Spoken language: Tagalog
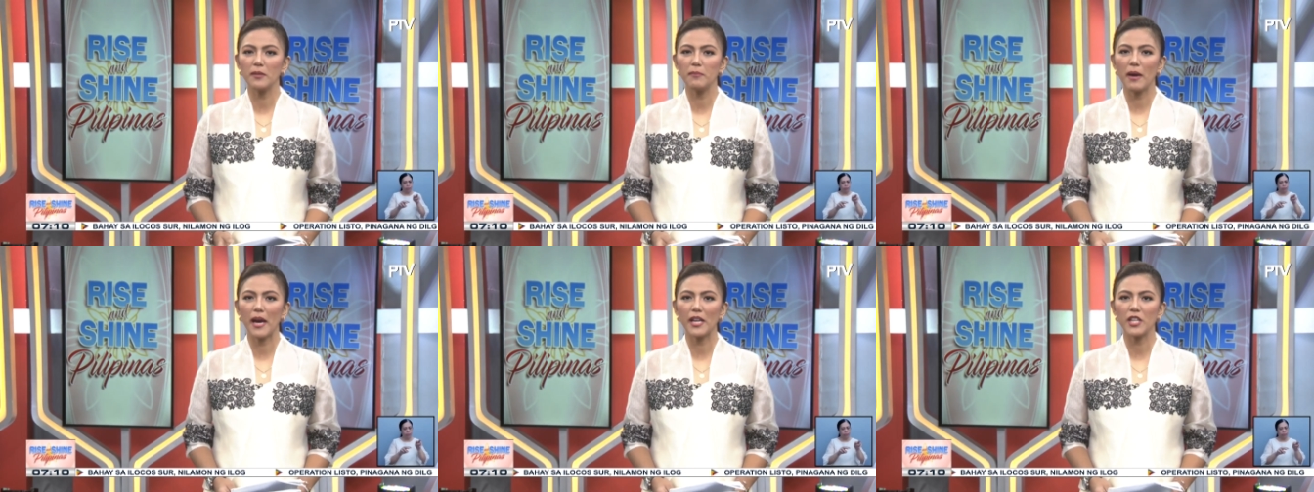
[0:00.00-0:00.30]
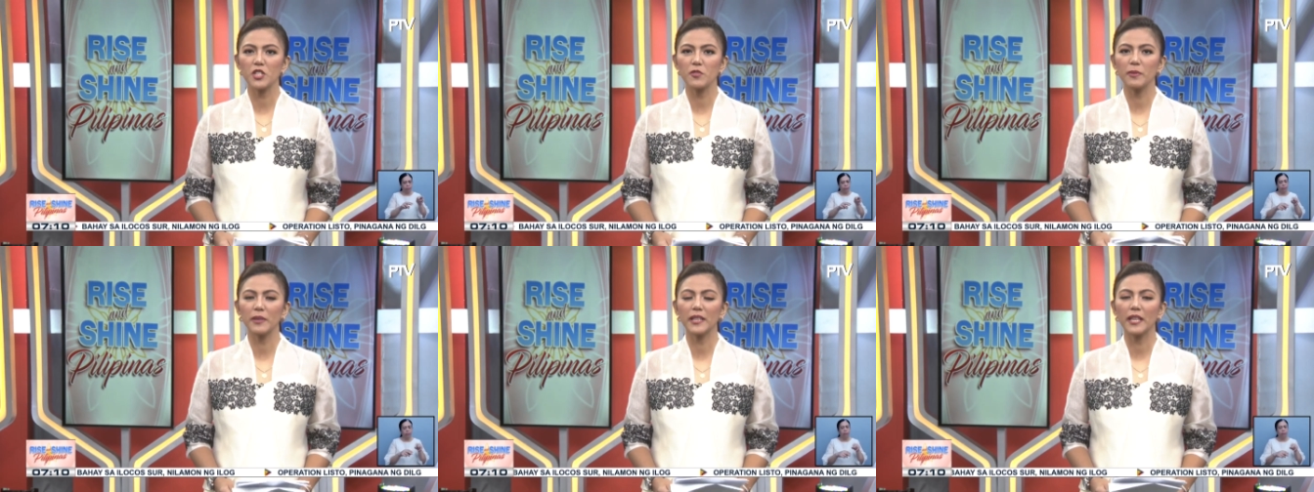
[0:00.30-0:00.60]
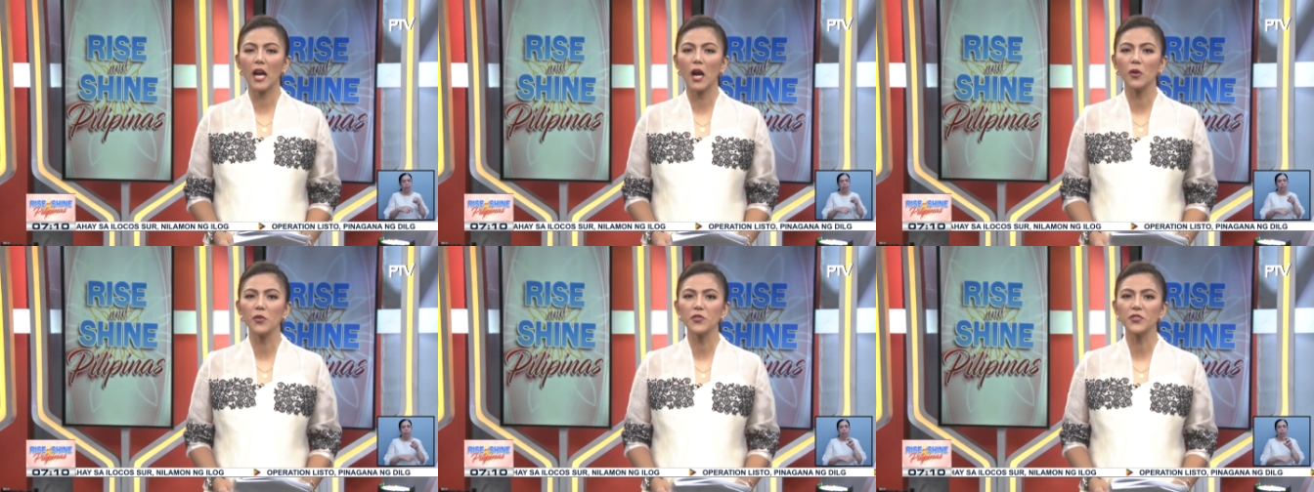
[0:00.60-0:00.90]
and Management
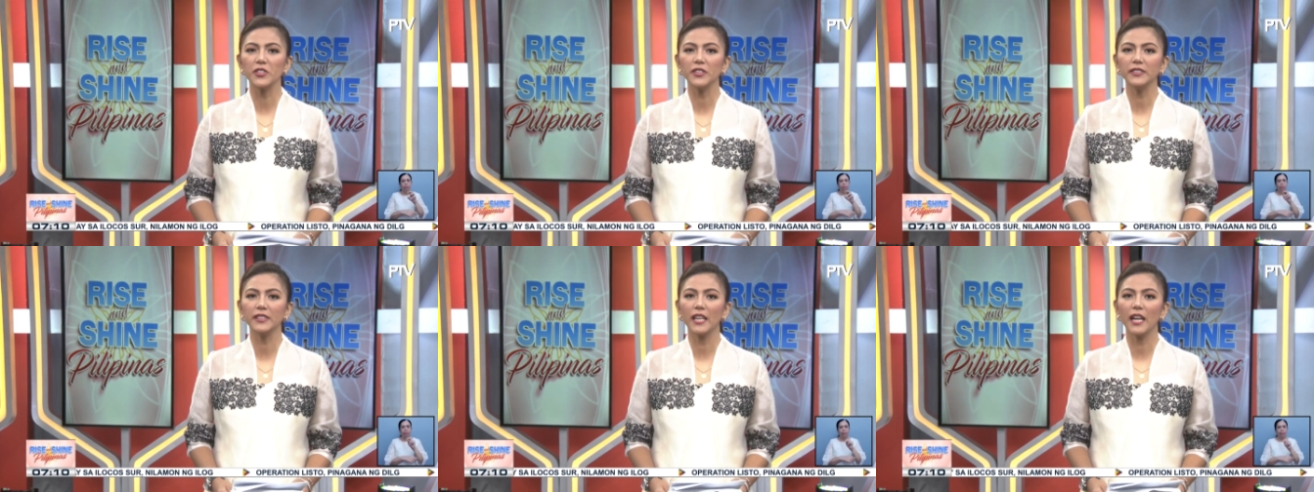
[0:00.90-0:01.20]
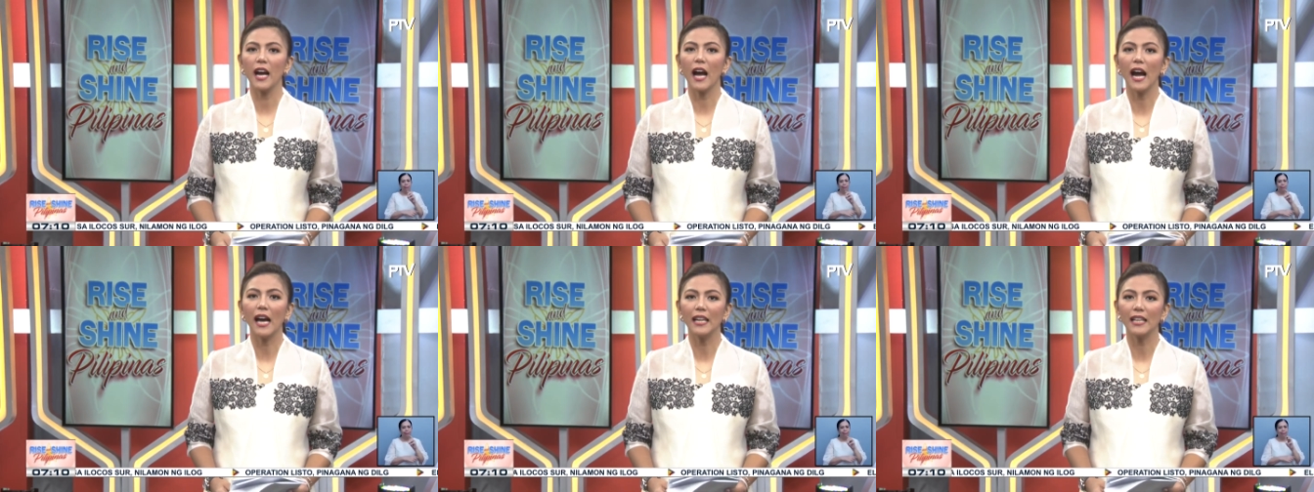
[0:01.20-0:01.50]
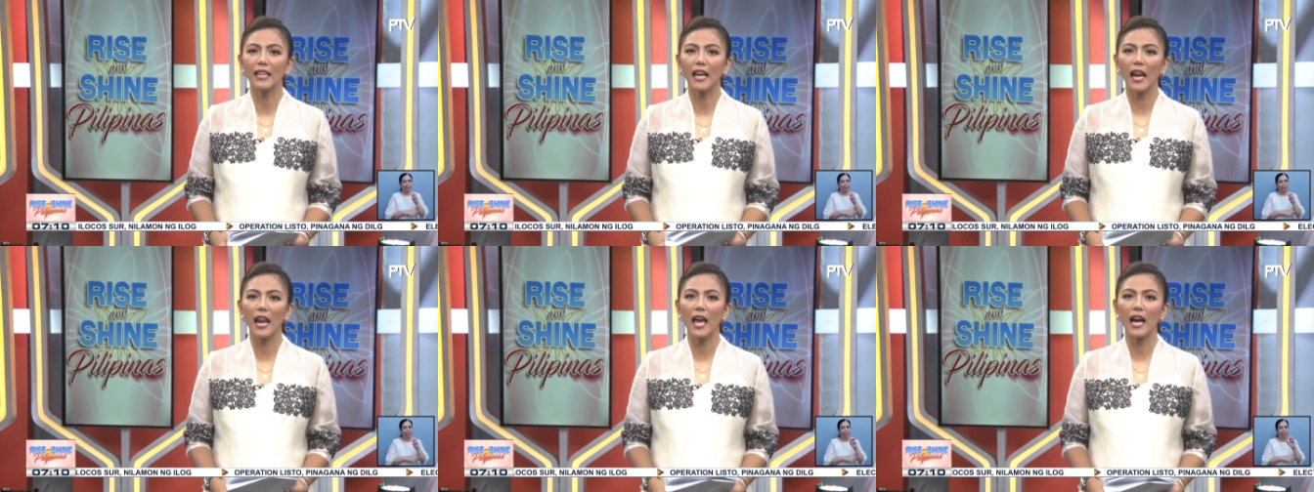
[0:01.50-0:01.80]
Council ng
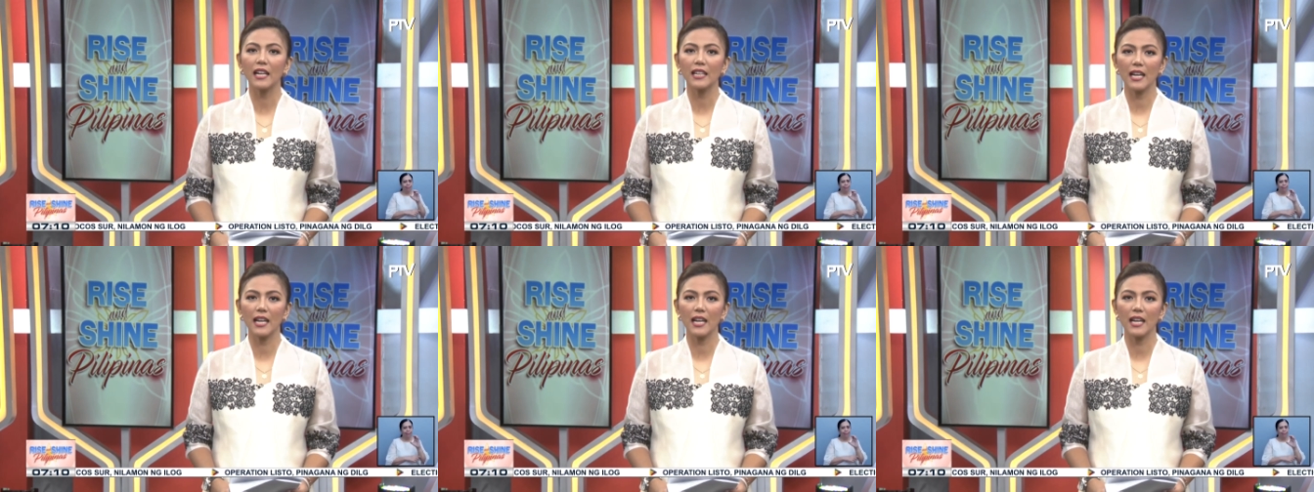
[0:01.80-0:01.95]
Alcala,